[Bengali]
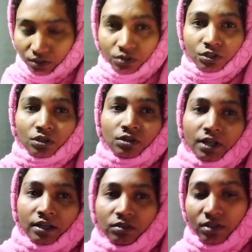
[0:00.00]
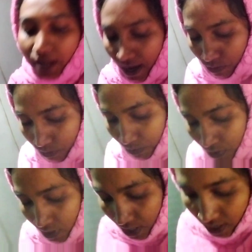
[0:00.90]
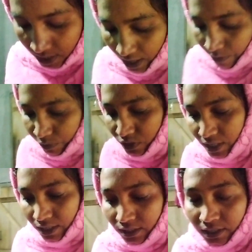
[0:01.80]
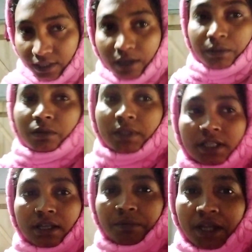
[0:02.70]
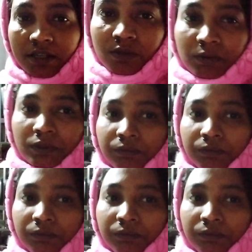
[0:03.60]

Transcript: তো চলো এখন চা করব তারপর চা খেতে খেতে আবার তোমাদের সামনে আসব